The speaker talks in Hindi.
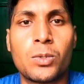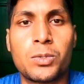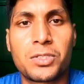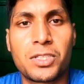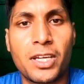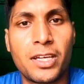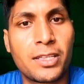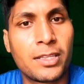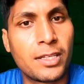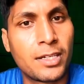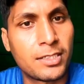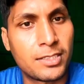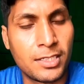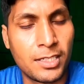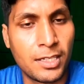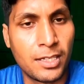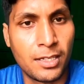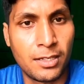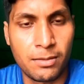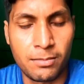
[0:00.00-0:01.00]
उसके अंदर
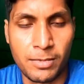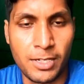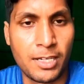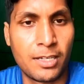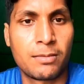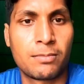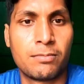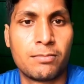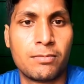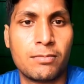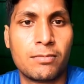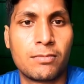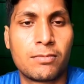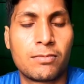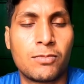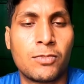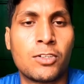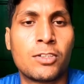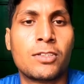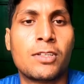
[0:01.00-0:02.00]
से मतलब
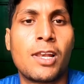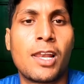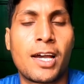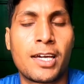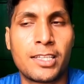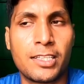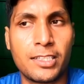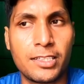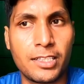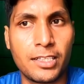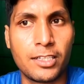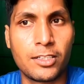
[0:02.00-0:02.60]
वो दिला दी